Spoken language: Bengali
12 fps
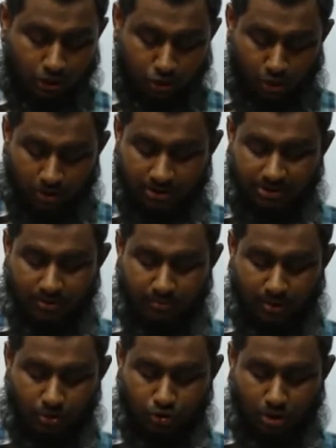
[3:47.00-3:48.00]
সহজে
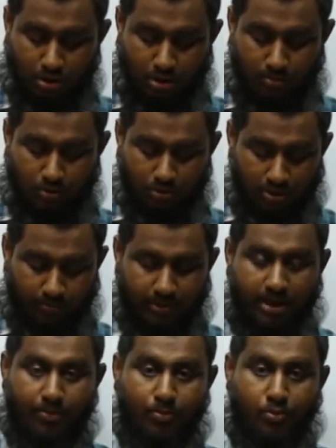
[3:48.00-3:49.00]
জীবাণু সংক্রমণ হতে
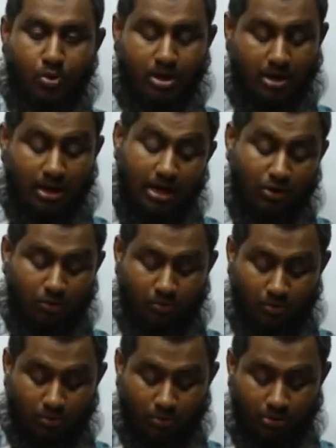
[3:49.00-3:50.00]
পারে এবং পোকার
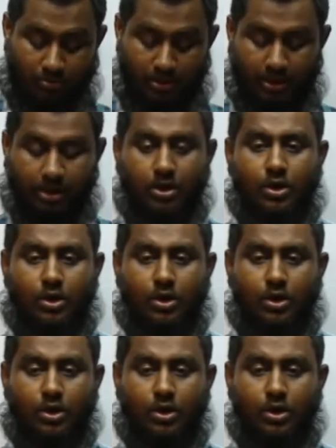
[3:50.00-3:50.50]
আক্রমণ করতে পারে